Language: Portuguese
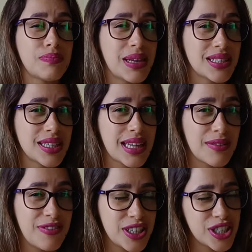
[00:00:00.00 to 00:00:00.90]
empresa está
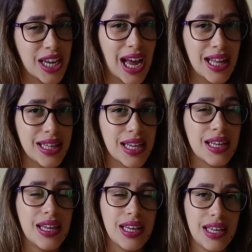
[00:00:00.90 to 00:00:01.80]

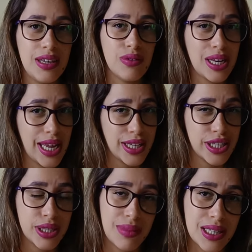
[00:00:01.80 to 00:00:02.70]
fechada e o
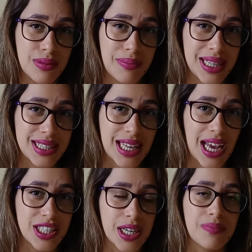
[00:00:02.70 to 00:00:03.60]
cliente te manda uma
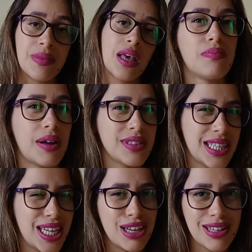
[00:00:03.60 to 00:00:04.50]
mensagem, para
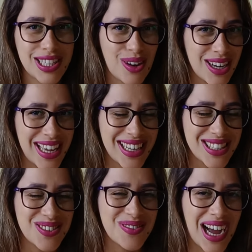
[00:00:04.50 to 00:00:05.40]
você não deixar o
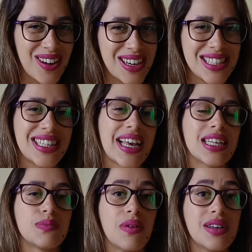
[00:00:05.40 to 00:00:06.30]
cliente no vácuo ali sem
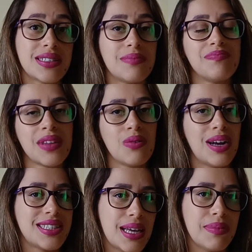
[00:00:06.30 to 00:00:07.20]
resposta, o
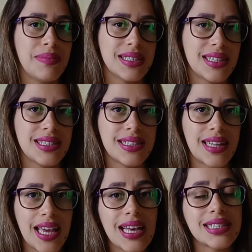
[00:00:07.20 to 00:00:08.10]
WhatsApp Business
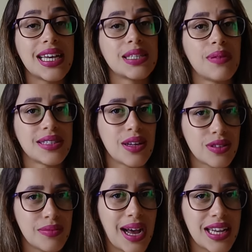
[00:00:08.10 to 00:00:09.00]
tem essa resposta
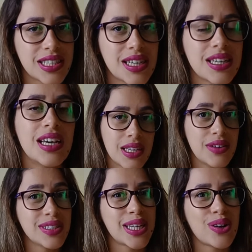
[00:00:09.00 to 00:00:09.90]
automática
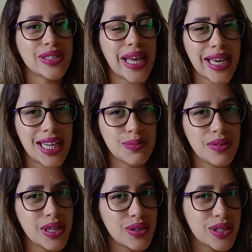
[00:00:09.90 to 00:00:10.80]
que você consegue
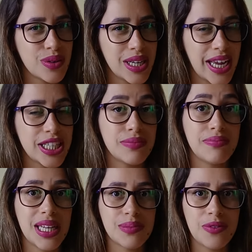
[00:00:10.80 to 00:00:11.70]
responder o seu cliente
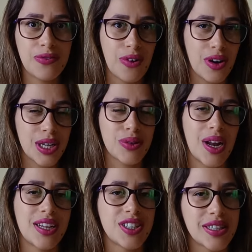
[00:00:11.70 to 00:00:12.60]
mesmo fora do
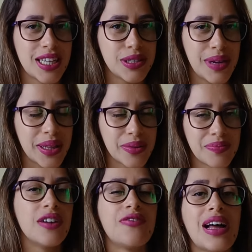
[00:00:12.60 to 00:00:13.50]
horário de atendimento.
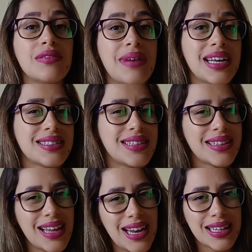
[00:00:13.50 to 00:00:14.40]
Eu falo mais
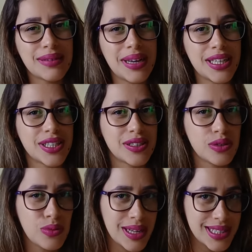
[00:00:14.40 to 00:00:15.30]
detalhadamente
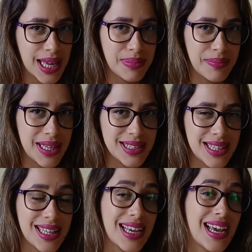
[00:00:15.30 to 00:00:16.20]
do WhatsApp
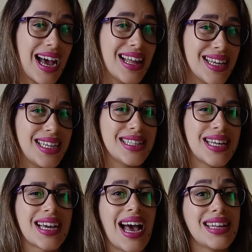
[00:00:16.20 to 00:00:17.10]
Business, né? Cada
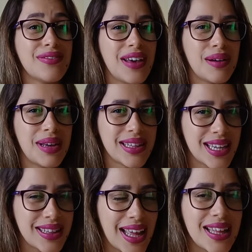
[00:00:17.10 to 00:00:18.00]
item, cada ferramenta
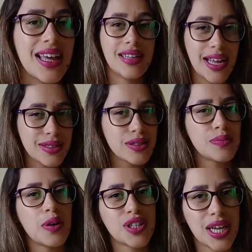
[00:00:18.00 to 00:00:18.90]
que tem dentro
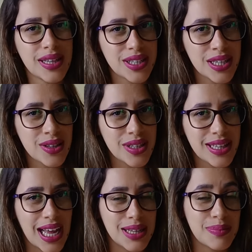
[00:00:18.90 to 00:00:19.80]
do projeto Agenda
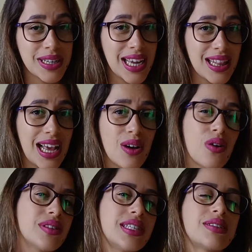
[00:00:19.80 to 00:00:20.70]
Lotada, porque lá eu
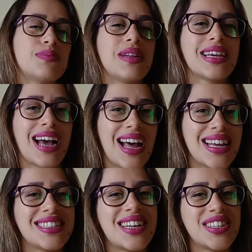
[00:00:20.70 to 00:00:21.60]
consigo explicar,
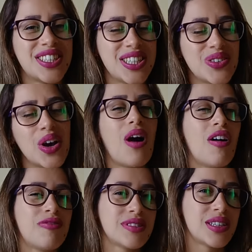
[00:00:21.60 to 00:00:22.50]
né, certinho
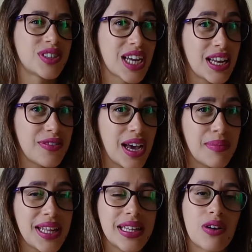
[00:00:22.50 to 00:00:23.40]
qual a função de cada
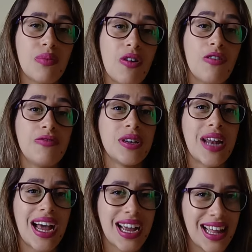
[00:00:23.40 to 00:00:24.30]
ferramenta e como
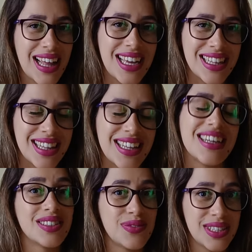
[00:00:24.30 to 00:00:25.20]
configurar cada item.
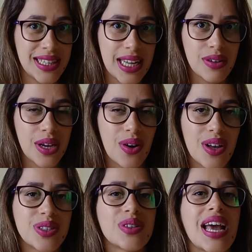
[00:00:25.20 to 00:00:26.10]
Então, se você tem um
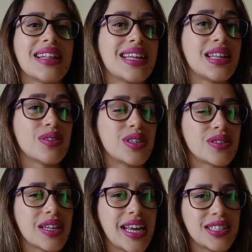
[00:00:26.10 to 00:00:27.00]
negócio que quer atender os
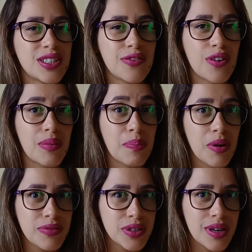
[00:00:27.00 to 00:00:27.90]
seus clientes de forma
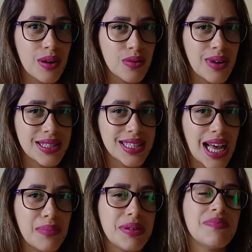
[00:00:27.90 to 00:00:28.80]
profissional com o
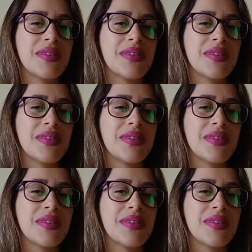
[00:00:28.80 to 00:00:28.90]
WhatsApp,